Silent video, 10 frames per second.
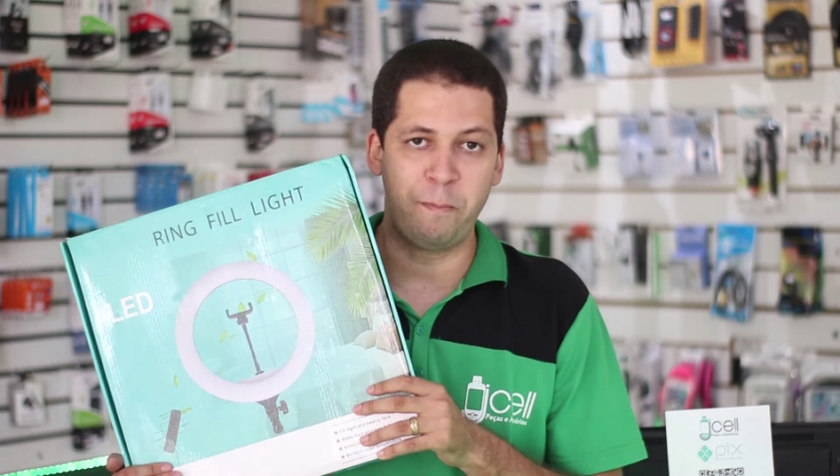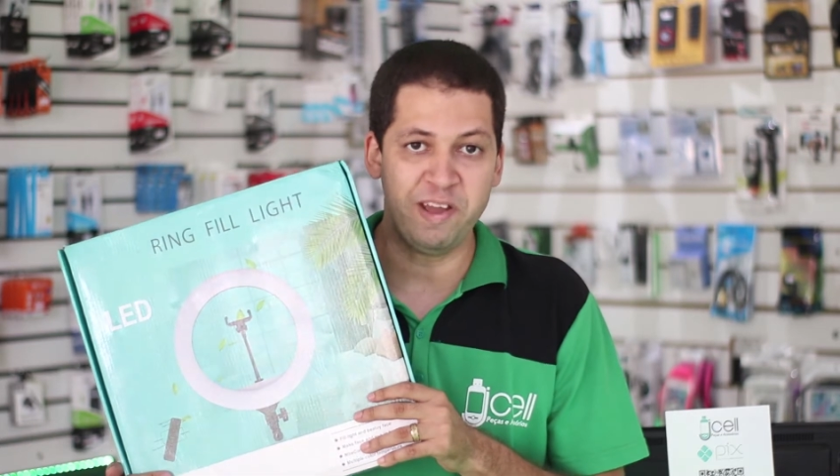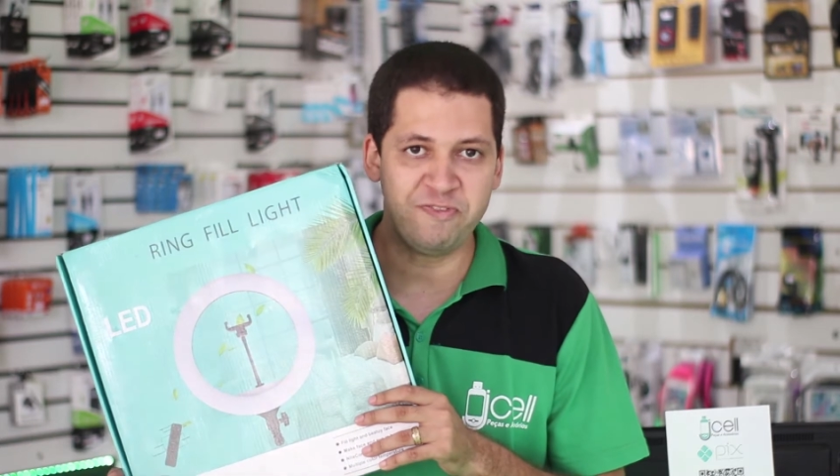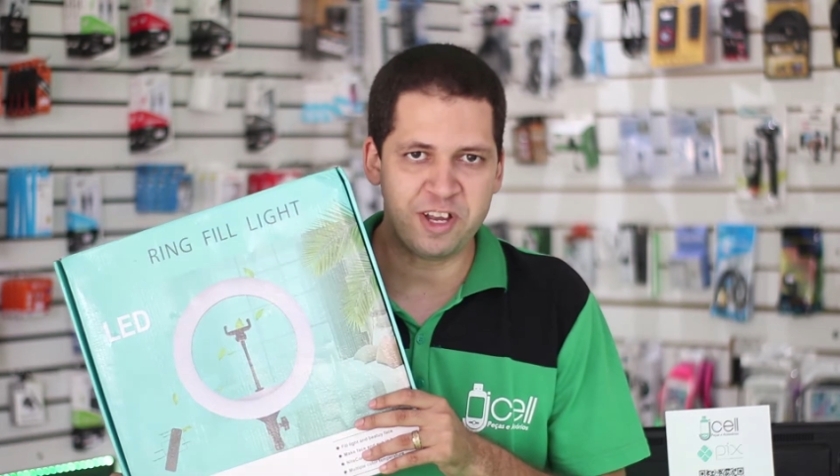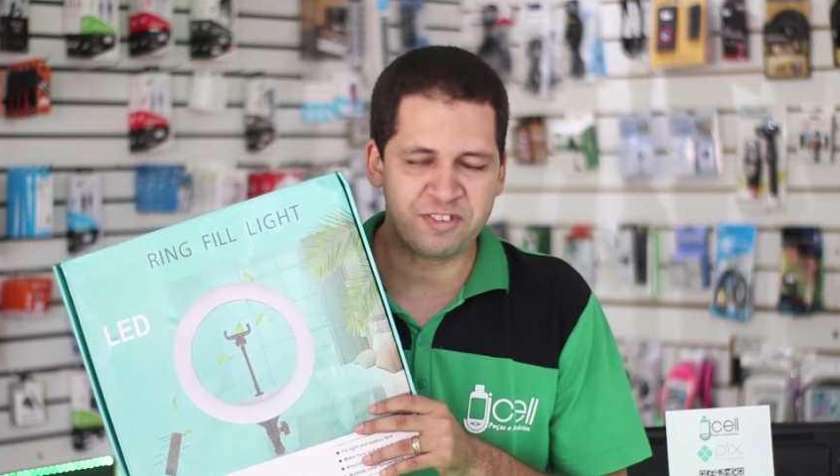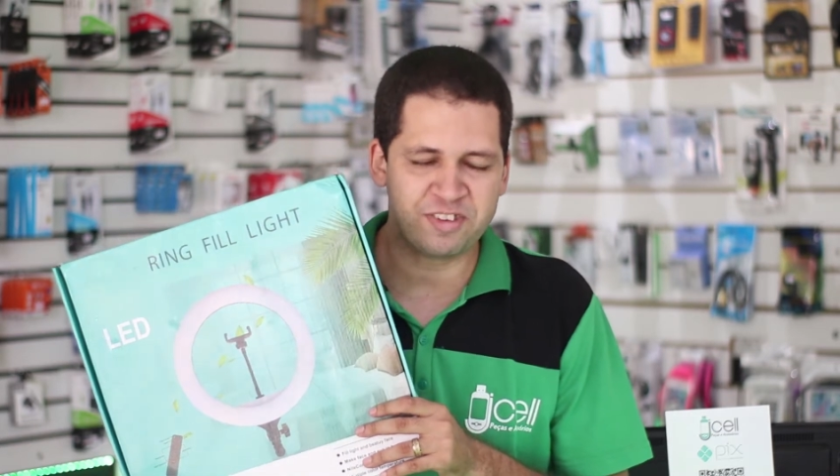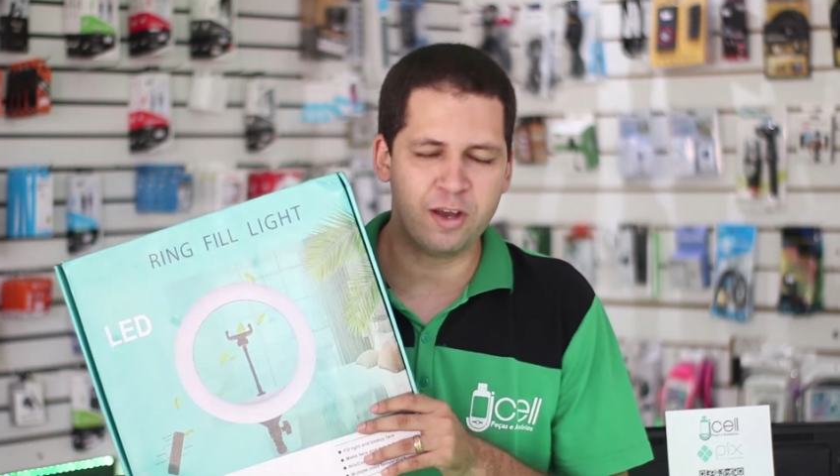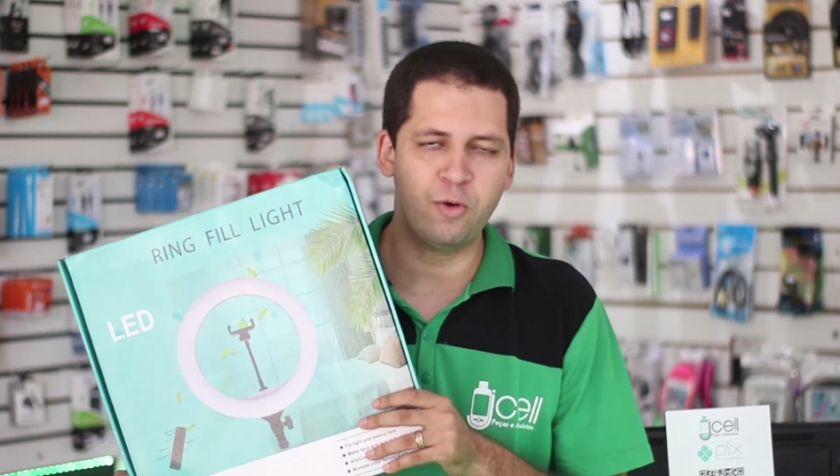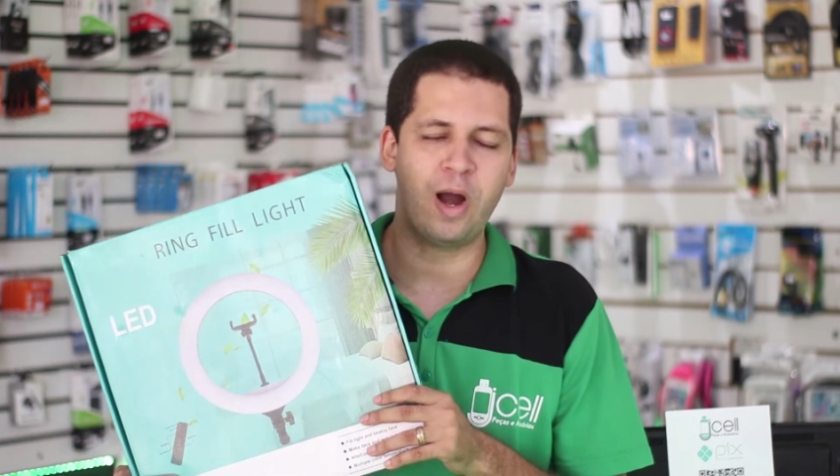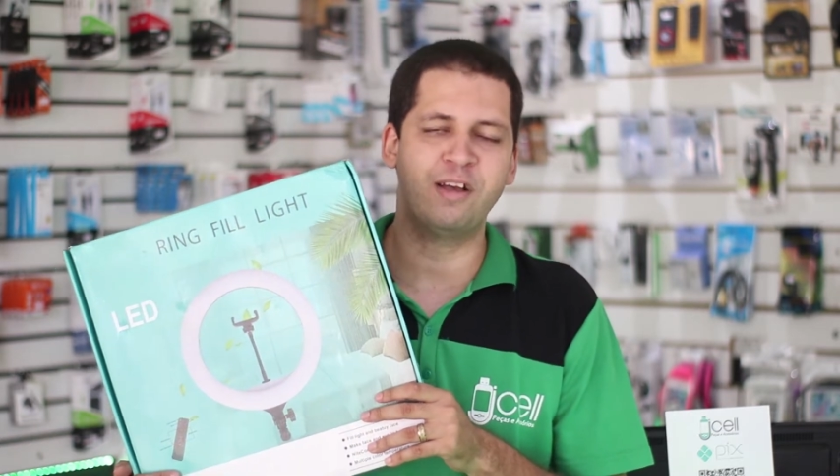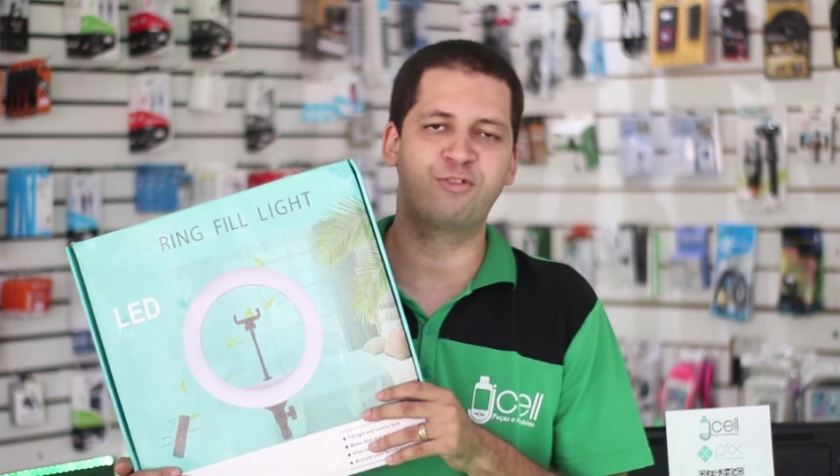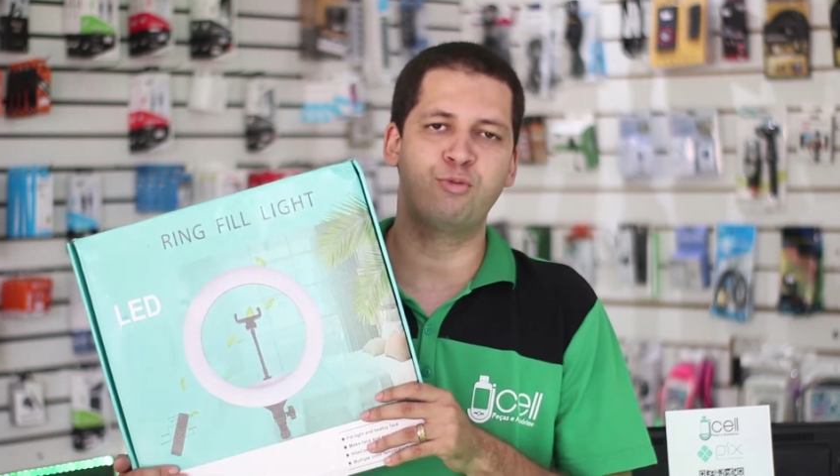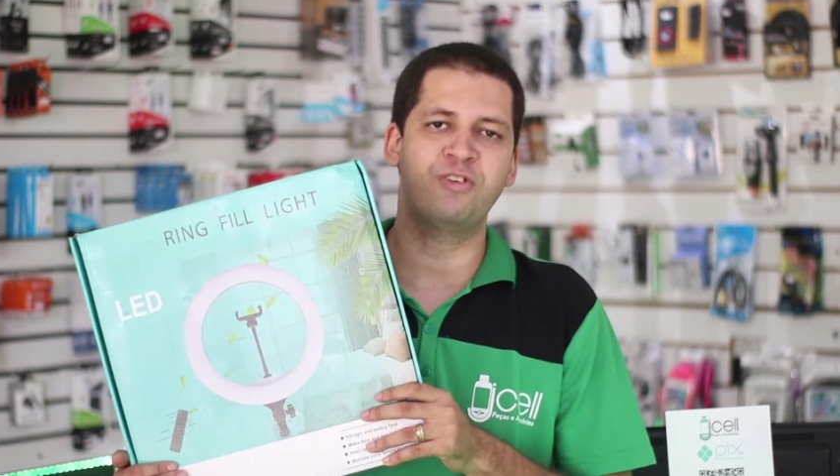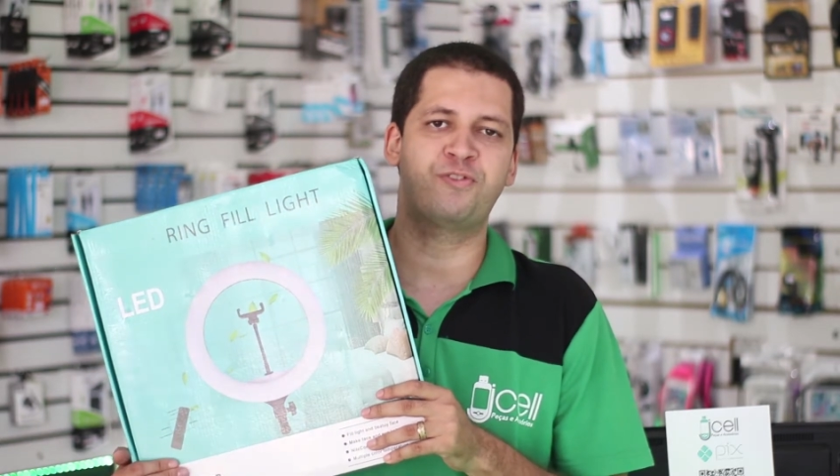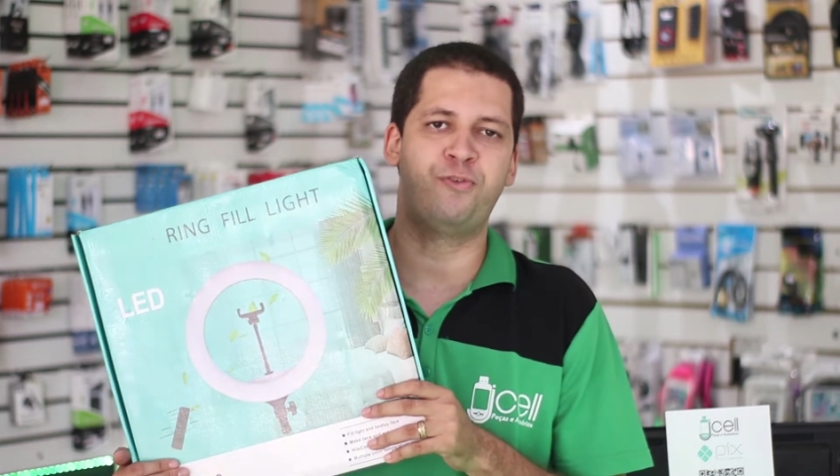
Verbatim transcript: perfeição as suas